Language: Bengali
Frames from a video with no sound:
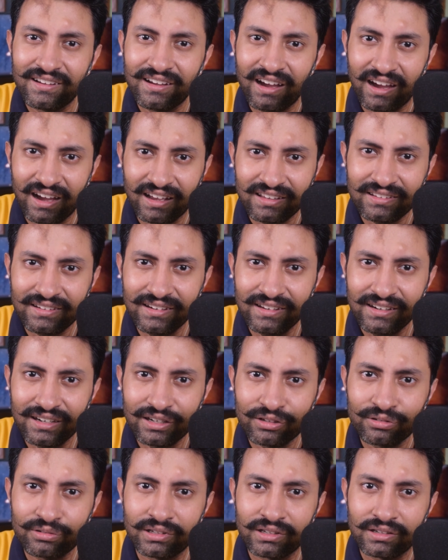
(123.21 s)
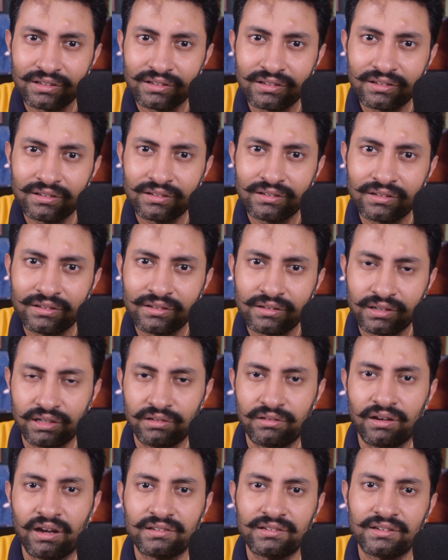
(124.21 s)
হাসলেন এটা শুনে কেন
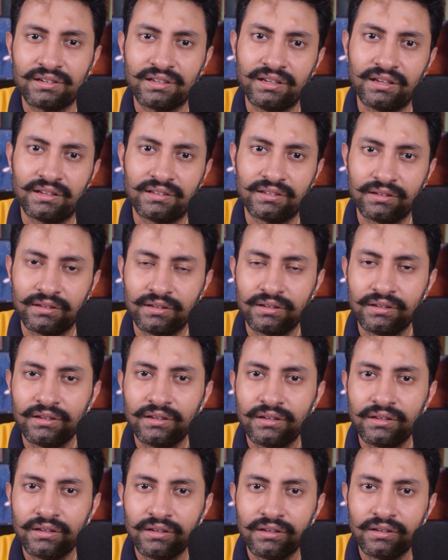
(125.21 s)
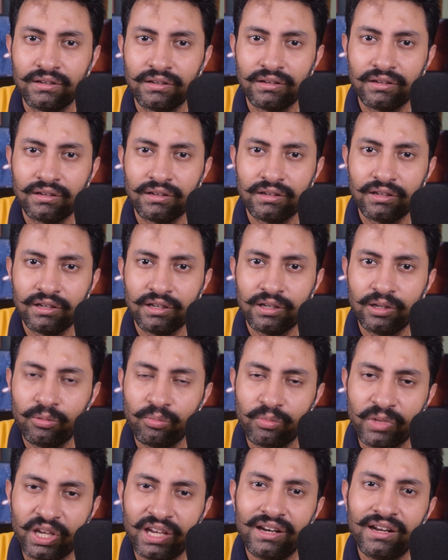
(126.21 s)
হাসার কি আছে
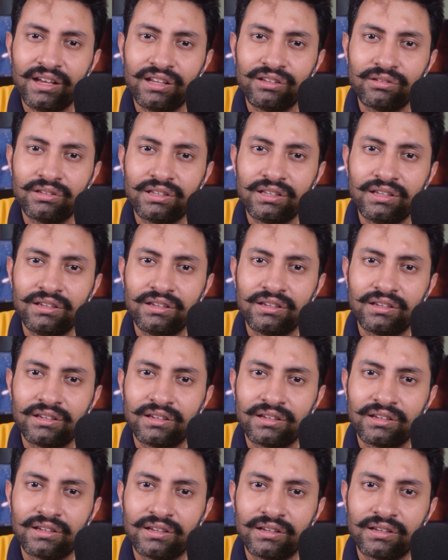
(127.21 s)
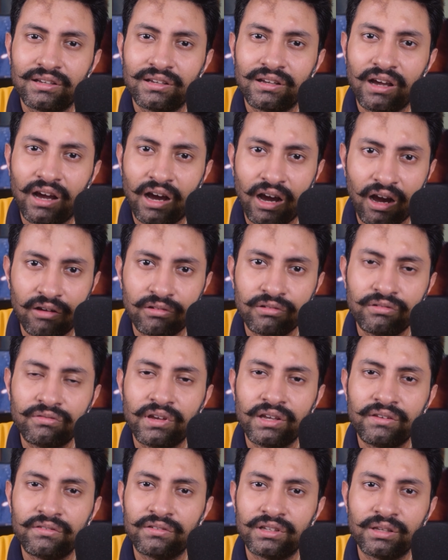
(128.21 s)
মেয়েরা যদি
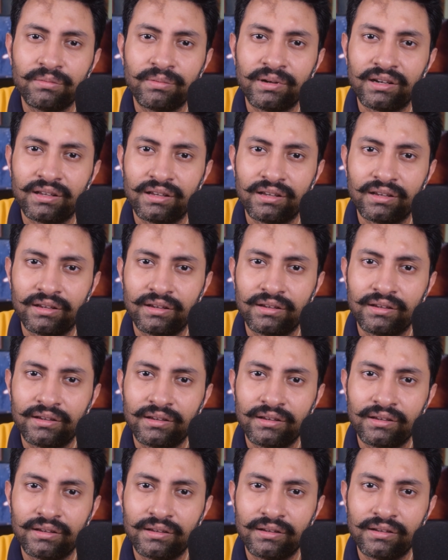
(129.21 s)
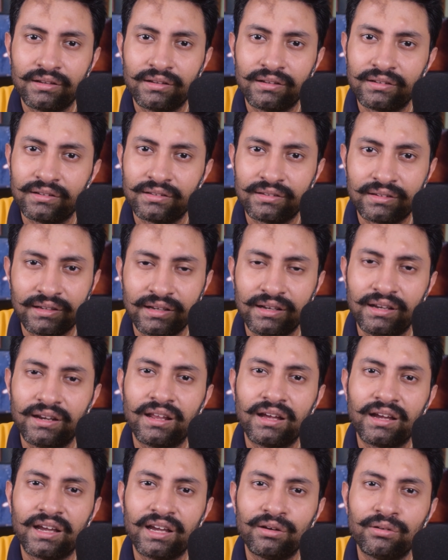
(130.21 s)
হাউসওয়াইফ হতে পারে
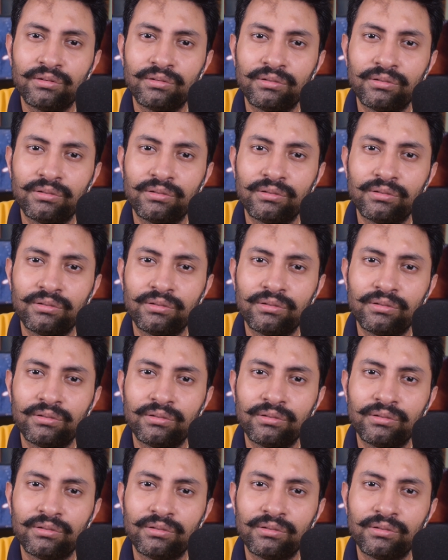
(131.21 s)
ছেলেরা কেন